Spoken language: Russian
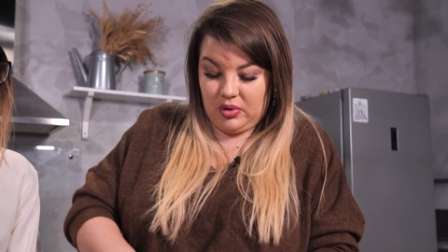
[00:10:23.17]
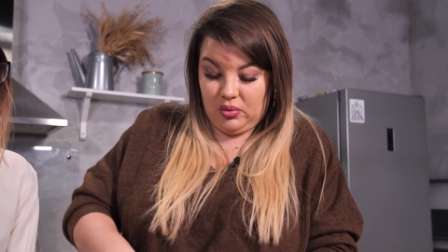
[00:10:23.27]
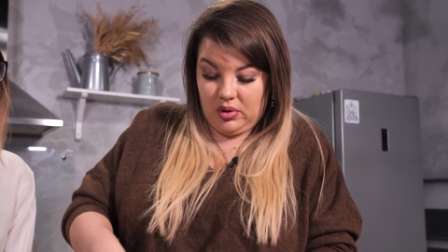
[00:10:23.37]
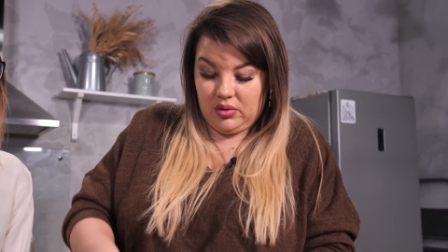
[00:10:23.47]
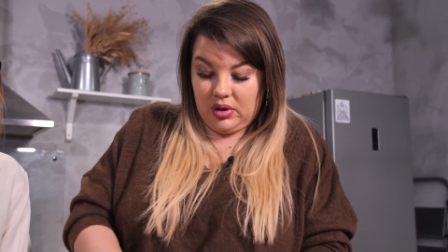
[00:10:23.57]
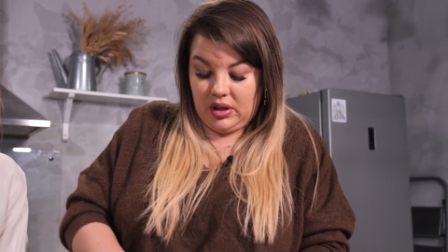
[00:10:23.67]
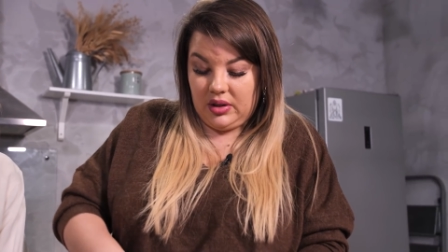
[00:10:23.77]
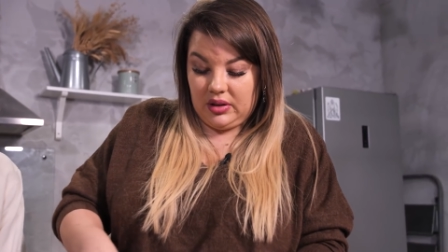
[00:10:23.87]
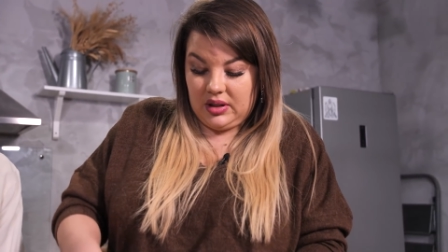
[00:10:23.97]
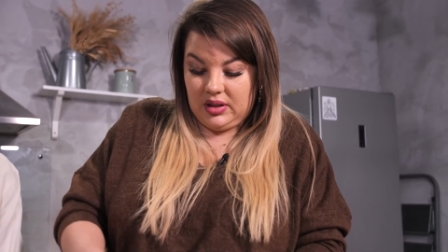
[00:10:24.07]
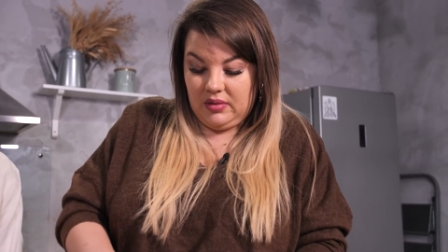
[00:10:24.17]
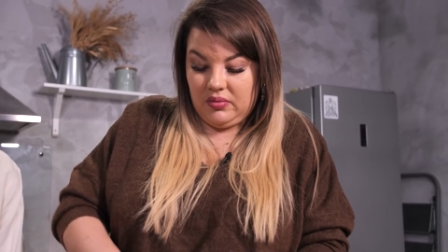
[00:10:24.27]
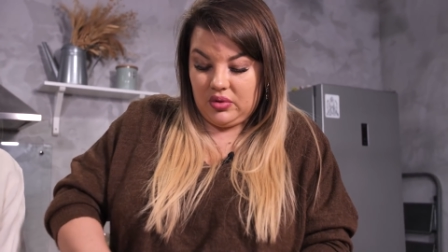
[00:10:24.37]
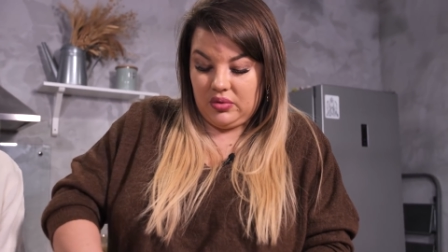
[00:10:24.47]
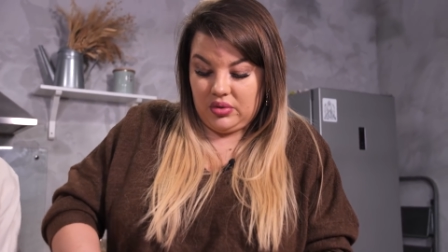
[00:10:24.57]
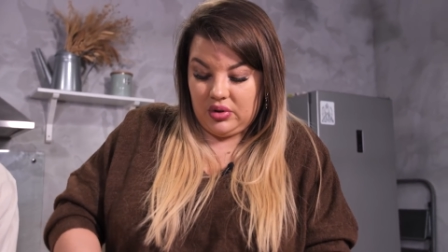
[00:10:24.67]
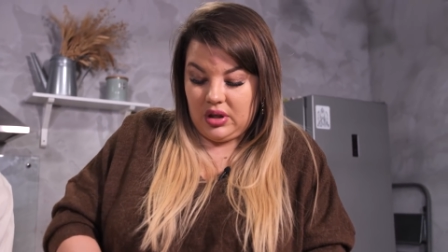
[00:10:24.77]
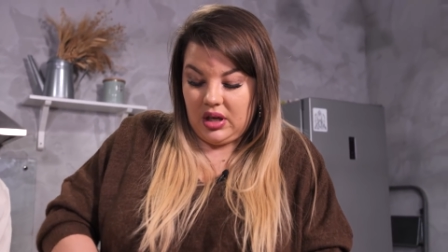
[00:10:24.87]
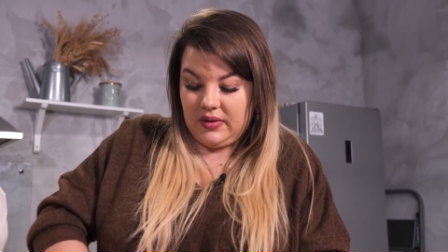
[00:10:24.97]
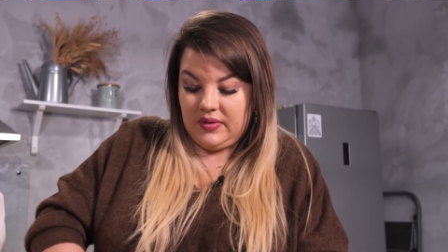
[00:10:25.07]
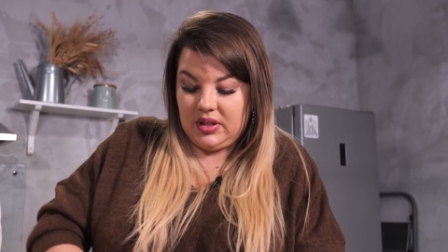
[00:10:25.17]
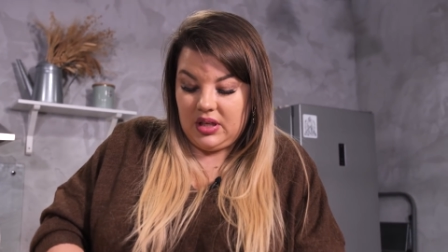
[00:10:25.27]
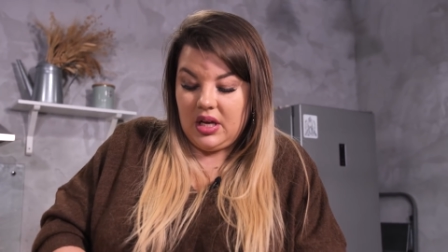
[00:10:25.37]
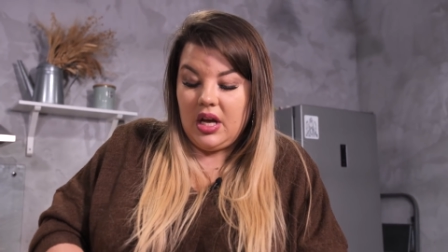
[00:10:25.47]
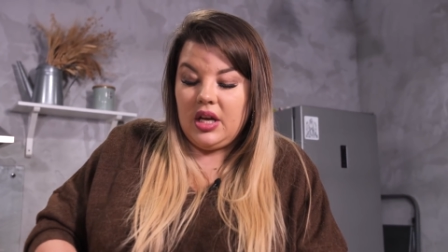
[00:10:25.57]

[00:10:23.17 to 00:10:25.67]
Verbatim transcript: Ну, альтернативу слушала, русский как рок. и все.